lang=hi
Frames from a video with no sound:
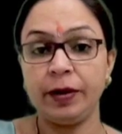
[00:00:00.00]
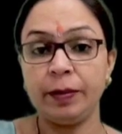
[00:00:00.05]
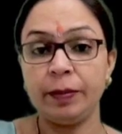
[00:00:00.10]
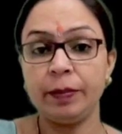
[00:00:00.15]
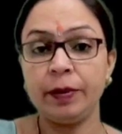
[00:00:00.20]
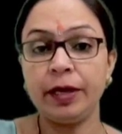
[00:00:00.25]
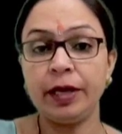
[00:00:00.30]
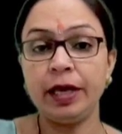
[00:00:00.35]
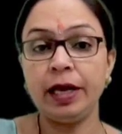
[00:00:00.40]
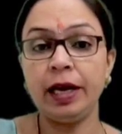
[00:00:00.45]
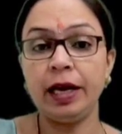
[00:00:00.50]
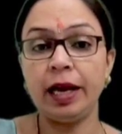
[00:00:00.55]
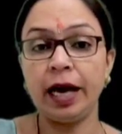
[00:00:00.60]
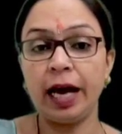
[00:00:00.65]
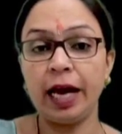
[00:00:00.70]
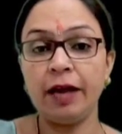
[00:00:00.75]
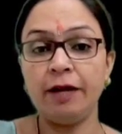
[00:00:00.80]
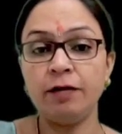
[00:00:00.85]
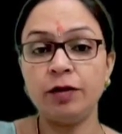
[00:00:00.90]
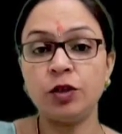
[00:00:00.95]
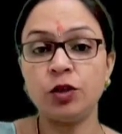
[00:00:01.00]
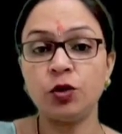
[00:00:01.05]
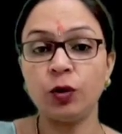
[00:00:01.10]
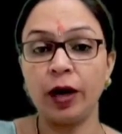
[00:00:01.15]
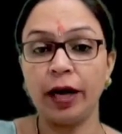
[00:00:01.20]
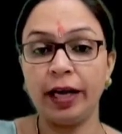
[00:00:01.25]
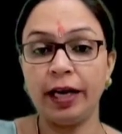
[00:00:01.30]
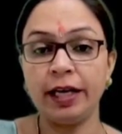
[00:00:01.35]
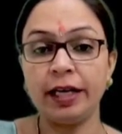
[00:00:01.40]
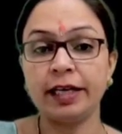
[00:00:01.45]
भी लाइव
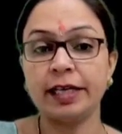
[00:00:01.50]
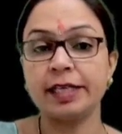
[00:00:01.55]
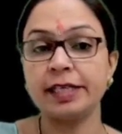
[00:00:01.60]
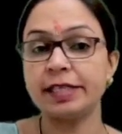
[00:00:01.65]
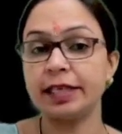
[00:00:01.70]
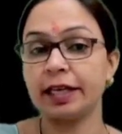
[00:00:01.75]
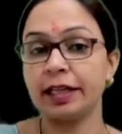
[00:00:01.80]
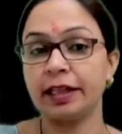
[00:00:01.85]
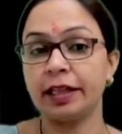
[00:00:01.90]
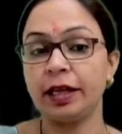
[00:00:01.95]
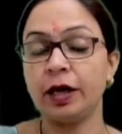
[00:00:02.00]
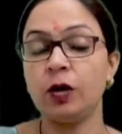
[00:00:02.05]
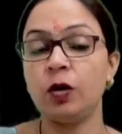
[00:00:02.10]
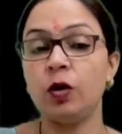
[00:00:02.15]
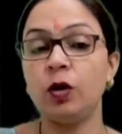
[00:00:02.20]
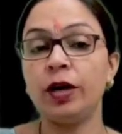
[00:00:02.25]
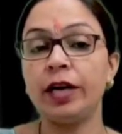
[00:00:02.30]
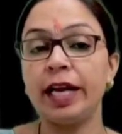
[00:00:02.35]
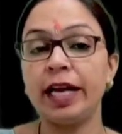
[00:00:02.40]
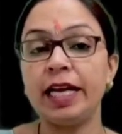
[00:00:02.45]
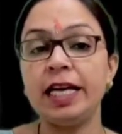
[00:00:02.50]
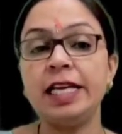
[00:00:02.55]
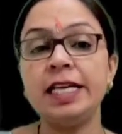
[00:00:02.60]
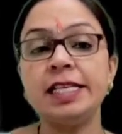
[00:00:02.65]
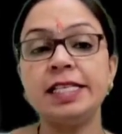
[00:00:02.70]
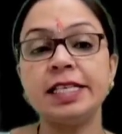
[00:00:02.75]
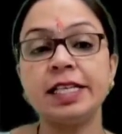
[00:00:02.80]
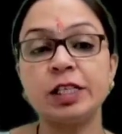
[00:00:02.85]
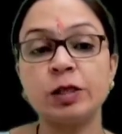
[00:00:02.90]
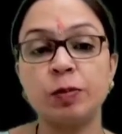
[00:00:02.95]
ज्वाइन कर सकते हो डेली
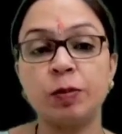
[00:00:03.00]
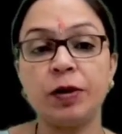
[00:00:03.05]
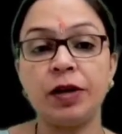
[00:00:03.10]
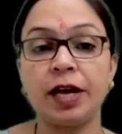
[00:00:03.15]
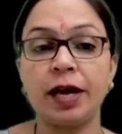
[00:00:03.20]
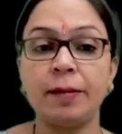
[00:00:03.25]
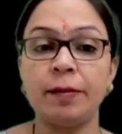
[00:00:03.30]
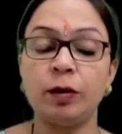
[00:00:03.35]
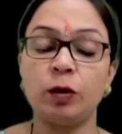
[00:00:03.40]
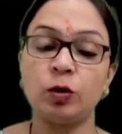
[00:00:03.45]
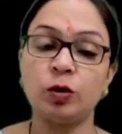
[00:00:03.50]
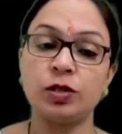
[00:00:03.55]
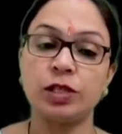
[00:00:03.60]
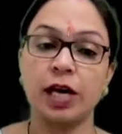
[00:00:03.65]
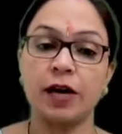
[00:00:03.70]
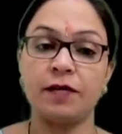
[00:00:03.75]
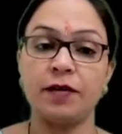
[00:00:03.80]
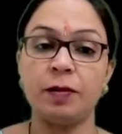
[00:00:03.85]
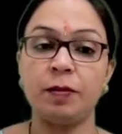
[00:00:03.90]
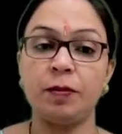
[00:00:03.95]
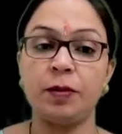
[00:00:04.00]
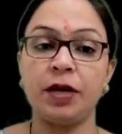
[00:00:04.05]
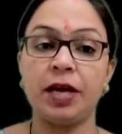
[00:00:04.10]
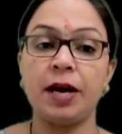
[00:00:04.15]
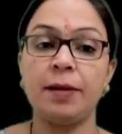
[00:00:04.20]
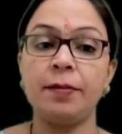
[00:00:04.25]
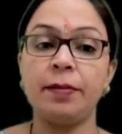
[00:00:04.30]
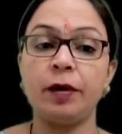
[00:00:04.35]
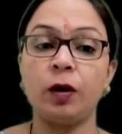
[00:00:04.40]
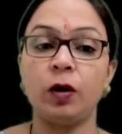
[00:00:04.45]
6 पीएम टू 7
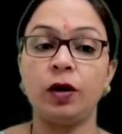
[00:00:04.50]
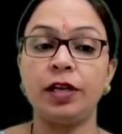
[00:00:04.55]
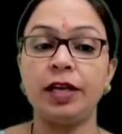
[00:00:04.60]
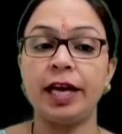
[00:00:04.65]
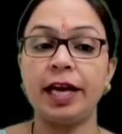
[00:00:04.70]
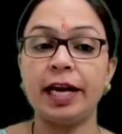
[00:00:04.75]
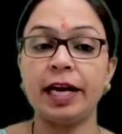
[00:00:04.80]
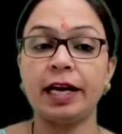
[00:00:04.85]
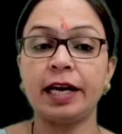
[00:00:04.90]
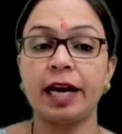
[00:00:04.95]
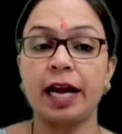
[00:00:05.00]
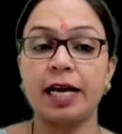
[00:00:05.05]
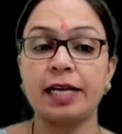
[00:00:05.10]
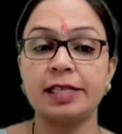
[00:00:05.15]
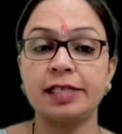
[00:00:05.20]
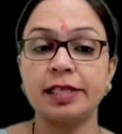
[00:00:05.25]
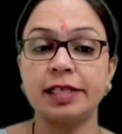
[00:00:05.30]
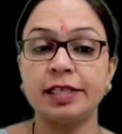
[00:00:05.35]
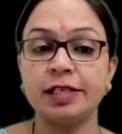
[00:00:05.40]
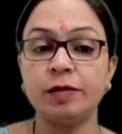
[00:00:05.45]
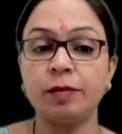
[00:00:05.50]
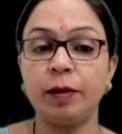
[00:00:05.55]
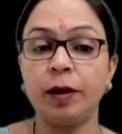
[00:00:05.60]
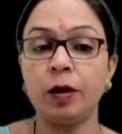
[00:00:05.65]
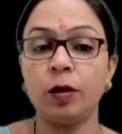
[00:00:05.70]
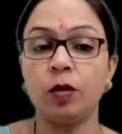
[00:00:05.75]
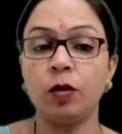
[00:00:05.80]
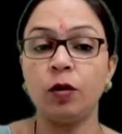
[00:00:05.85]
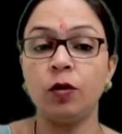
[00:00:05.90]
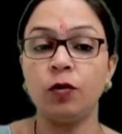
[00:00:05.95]
पीएम और ये क्लासेस
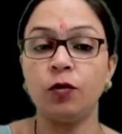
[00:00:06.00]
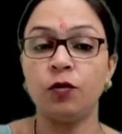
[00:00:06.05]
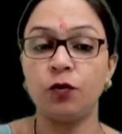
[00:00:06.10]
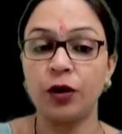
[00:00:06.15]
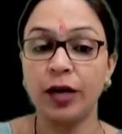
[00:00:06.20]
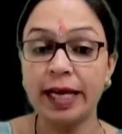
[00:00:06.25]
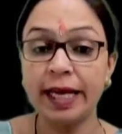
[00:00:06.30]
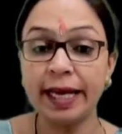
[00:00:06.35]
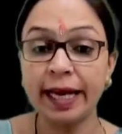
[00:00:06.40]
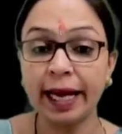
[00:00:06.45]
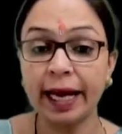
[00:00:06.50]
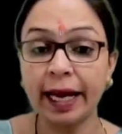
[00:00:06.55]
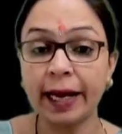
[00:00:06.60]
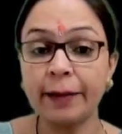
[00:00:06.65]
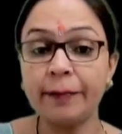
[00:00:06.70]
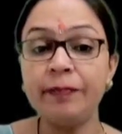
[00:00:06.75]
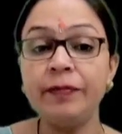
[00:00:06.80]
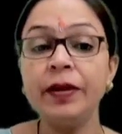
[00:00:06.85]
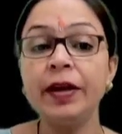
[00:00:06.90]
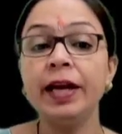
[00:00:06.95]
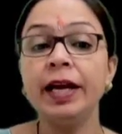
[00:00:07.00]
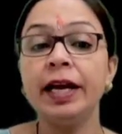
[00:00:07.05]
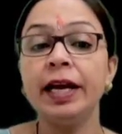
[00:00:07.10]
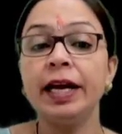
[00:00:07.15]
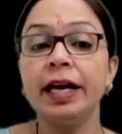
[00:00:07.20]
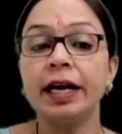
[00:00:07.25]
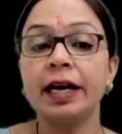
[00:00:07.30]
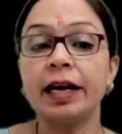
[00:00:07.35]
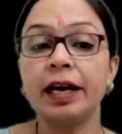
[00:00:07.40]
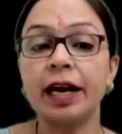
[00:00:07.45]
बिल्कुल फ्री हैं
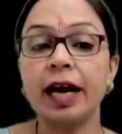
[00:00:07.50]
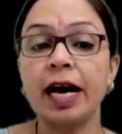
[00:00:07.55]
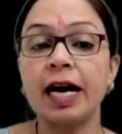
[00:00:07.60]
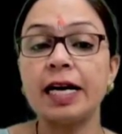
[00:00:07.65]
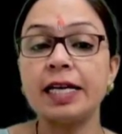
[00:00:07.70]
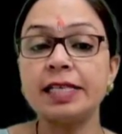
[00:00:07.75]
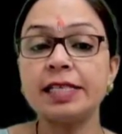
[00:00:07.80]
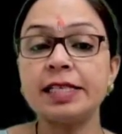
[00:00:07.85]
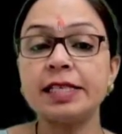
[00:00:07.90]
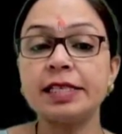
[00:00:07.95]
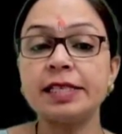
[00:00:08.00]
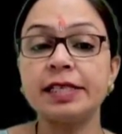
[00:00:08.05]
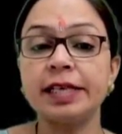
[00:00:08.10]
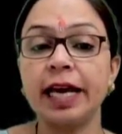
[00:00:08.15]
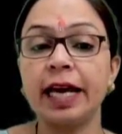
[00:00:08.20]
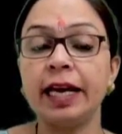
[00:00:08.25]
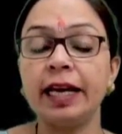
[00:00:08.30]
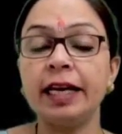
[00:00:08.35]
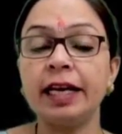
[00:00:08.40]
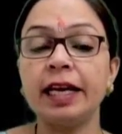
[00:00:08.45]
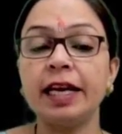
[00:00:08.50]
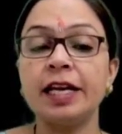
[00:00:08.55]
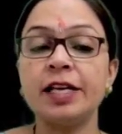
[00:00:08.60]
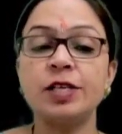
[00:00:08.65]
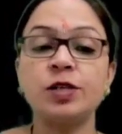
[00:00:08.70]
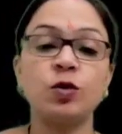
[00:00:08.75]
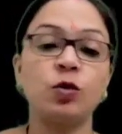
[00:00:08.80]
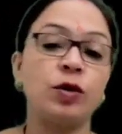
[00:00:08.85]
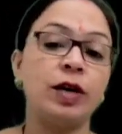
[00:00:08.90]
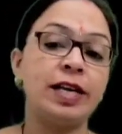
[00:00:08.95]
क्लास टेन के
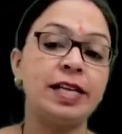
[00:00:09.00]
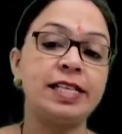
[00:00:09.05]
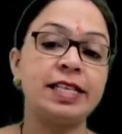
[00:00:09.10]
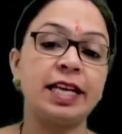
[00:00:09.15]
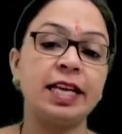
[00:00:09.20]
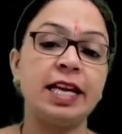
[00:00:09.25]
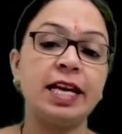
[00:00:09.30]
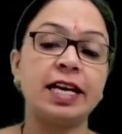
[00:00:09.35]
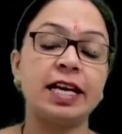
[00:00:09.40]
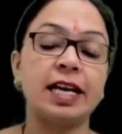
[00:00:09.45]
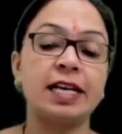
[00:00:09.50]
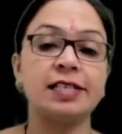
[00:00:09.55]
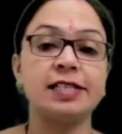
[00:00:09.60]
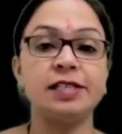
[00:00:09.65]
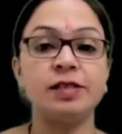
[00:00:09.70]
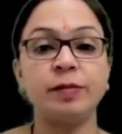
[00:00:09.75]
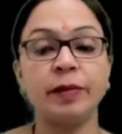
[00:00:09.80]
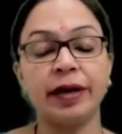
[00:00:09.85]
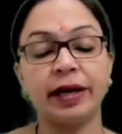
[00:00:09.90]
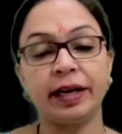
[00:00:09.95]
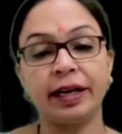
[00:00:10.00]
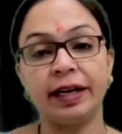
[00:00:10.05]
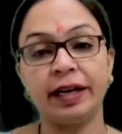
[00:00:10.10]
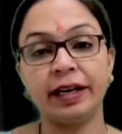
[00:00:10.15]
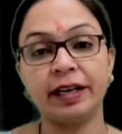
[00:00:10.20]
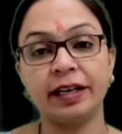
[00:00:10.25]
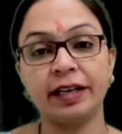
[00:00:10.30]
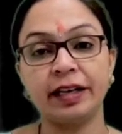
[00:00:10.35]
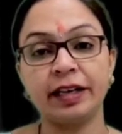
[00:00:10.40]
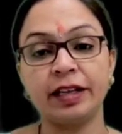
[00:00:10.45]
स्टूडेंट्स के लिए क्लासेस मैं
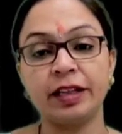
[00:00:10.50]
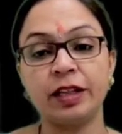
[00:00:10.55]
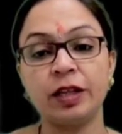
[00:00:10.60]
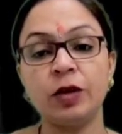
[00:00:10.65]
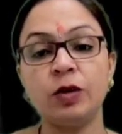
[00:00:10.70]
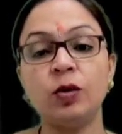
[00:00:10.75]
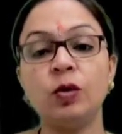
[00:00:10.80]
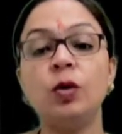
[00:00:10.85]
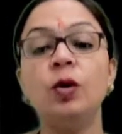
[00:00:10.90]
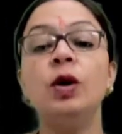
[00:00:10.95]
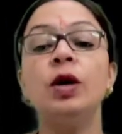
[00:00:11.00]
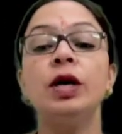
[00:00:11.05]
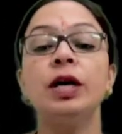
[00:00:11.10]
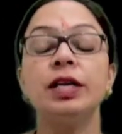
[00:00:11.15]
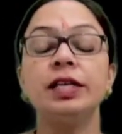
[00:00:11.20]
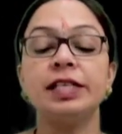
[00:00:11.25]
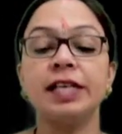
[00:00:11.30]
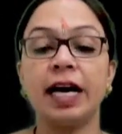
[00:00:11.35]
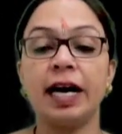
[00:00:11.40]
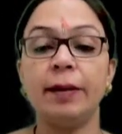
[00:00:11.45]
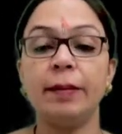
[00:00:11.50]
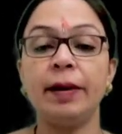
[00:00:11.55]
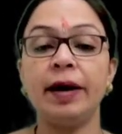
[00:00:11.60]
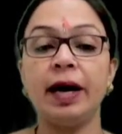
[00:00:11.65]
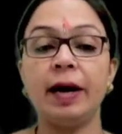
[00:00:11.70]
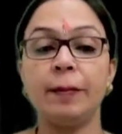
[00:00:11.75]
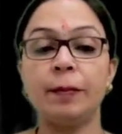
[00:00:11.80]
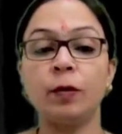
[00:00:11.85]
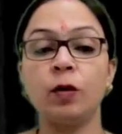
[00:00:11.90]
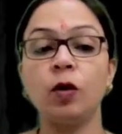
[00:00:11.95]
कंडक्ट करती हूँ जहाँ मैं
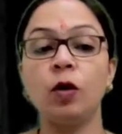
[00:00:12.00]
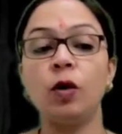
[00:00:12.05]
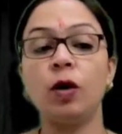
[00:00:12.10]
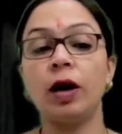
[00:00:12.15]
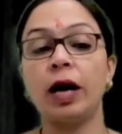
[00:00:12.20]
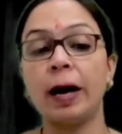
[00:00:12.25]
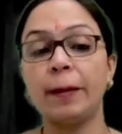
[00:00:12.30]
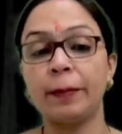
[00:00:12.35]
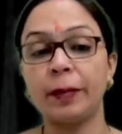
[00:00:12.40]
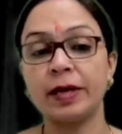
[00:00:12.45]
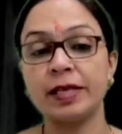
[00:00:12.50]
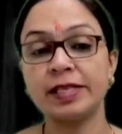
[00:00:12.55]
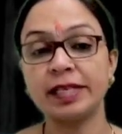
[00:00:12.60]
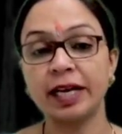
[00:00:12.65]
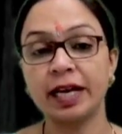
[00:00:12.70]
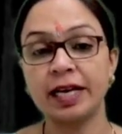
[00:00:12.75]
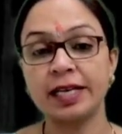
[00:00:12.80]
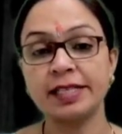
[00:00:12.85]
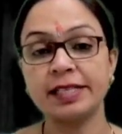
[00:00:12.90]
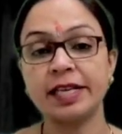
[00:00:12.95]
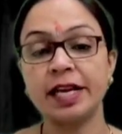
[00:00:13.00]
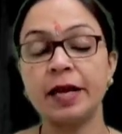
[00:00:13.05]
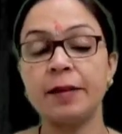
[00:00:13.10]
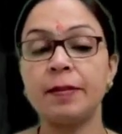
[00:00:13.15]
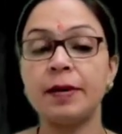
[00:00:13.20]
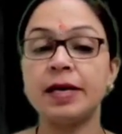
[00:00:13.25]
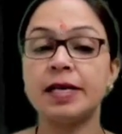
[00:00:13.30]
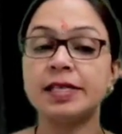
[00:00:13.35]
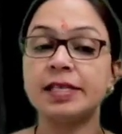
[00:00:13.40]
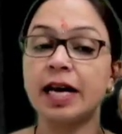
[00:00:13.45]
आपको आपका सारा
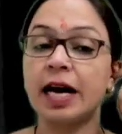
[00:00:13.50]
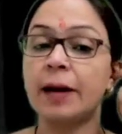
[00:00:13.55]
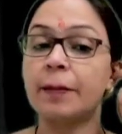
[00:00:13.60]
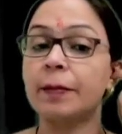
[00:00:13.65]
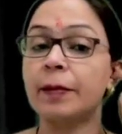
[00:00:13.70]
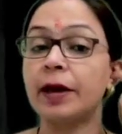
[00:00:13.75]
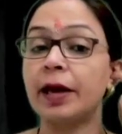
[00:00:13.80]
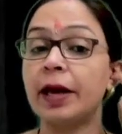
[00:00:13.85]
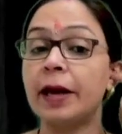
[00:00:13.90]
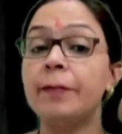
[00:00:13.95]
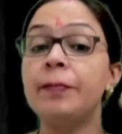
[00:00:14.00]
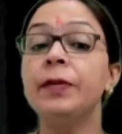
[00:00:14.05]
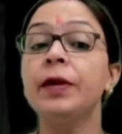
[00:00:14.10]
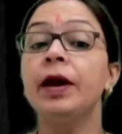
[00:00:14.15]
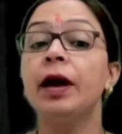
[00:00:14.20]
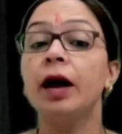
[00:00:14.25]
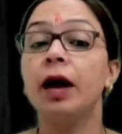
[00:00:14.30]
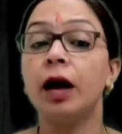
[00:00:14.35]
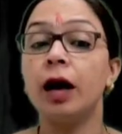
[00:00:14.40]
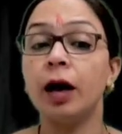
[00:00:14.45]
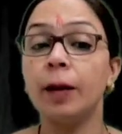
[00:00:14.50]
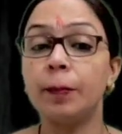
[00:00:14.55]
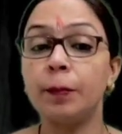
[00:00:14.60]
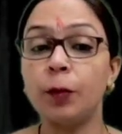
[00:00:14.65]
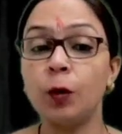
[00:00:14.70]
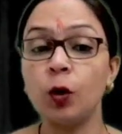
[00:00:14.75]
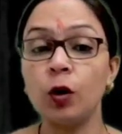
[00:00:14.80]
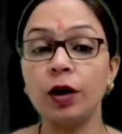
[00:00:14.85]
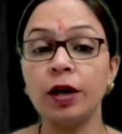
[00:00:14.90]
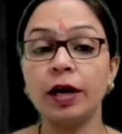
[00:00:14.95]
सिलेबस आपके पोल